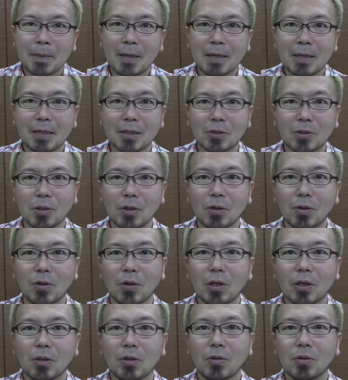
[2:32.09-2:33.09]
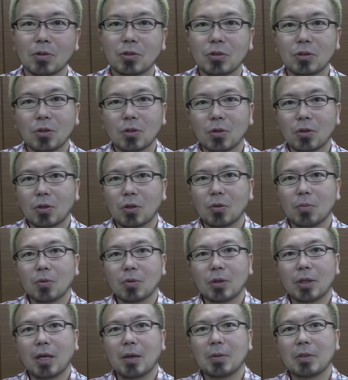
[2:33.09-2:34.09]
何かそれをどうしようって
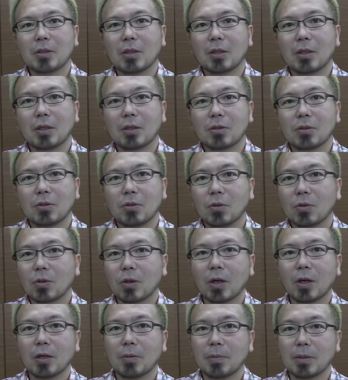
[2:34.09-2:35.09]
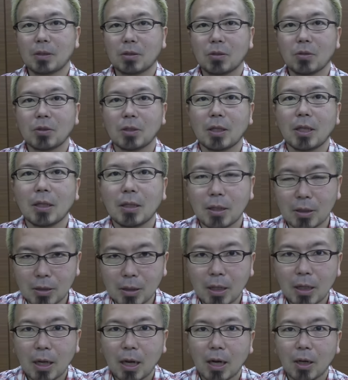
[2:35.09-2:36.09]
思ってやめちゃったりすることがありますそうじゃないんで
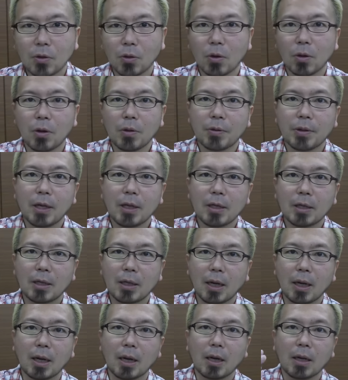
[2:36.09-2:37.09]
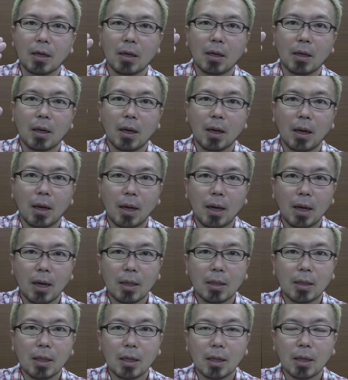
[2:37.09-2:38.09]
すあの何か
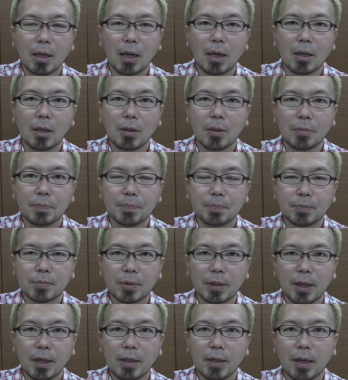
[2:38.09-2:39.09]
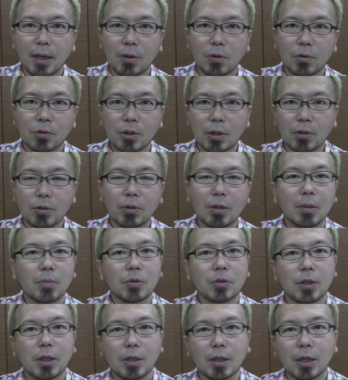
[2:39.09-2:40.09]
相手が変な反応してくるか
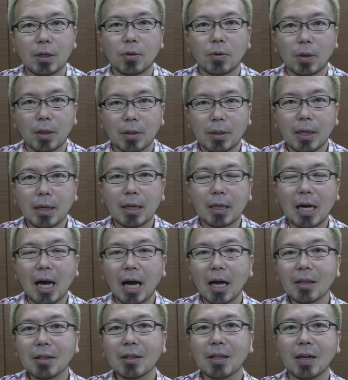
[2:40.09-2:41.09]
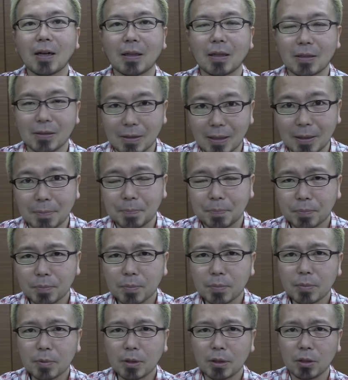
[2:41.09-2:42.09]
もしれないとか何かがあったらですね
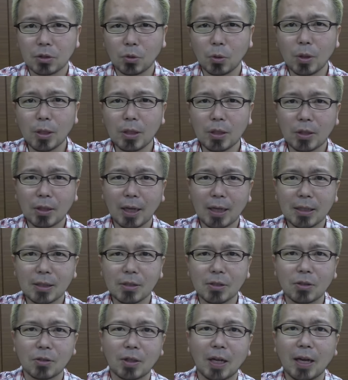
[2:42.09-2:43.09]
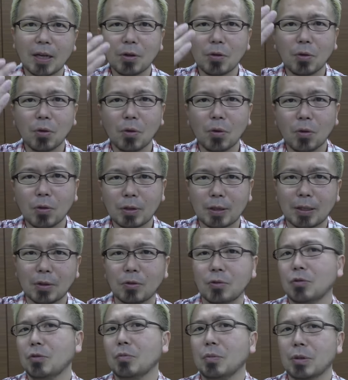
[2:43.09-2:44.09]
それに対する対応法をちゃん
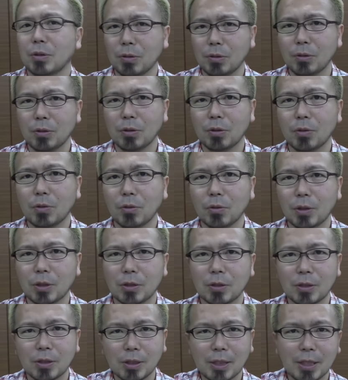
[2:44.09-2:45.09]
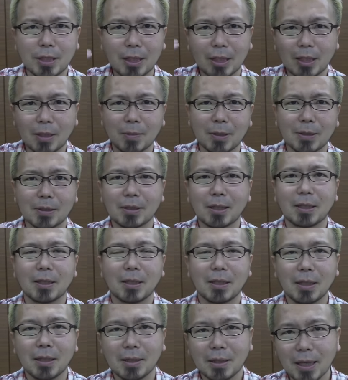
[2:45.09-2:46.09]
と準備するっていうことです。事前に頭を使っ
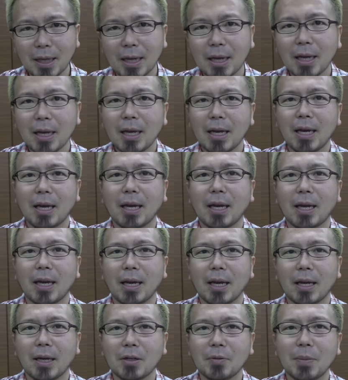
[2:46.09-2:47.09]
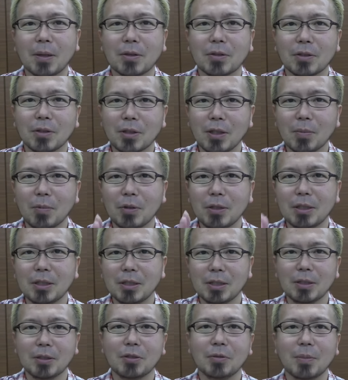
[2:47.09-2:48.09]
てね。で、えー、うまくいってもいい
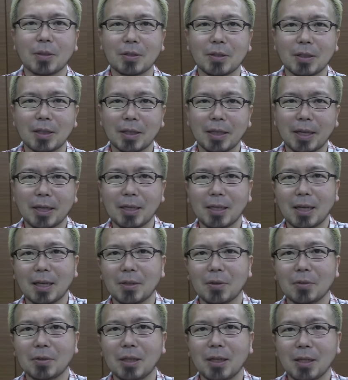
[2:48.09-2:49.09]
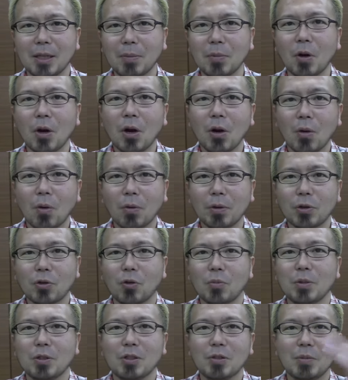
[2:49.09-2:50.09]
し、うまくいかない変な反応されても織り
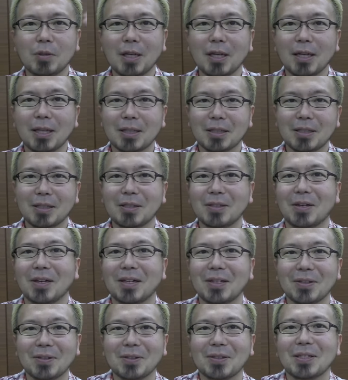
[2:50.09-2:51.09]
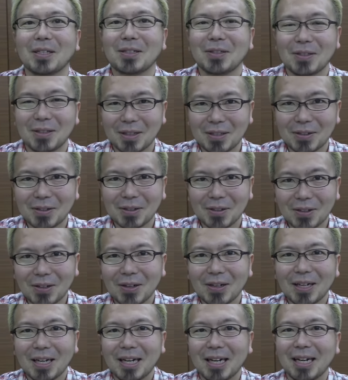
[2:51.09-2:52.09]
込み済みで次の反応していくっていうこと
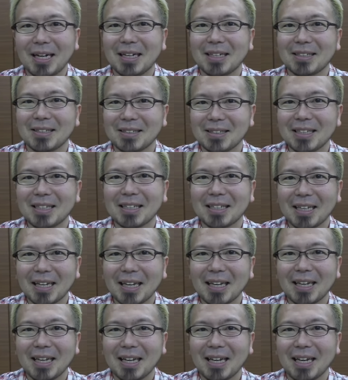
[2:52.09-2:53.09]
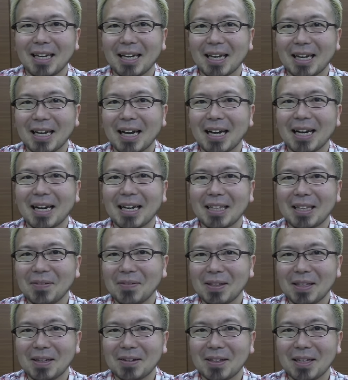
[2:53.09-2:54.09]
を、あの、ぜひね、えー、考えて
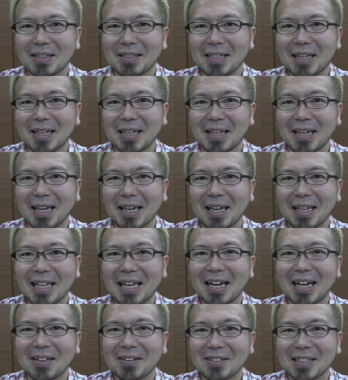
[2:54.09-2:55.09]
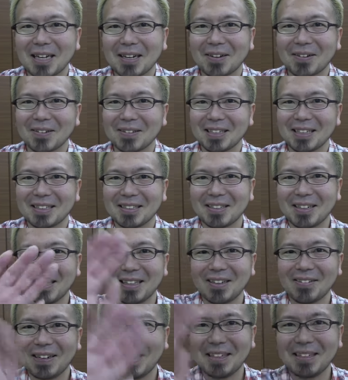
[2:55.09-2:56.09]
みてください。えー、なんかの参考に。それ
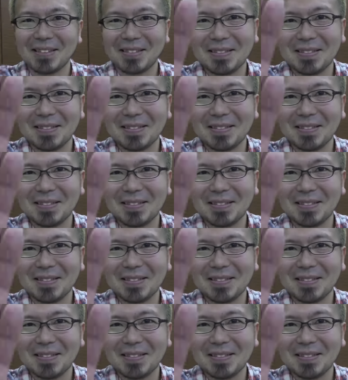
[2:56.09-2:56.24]
では。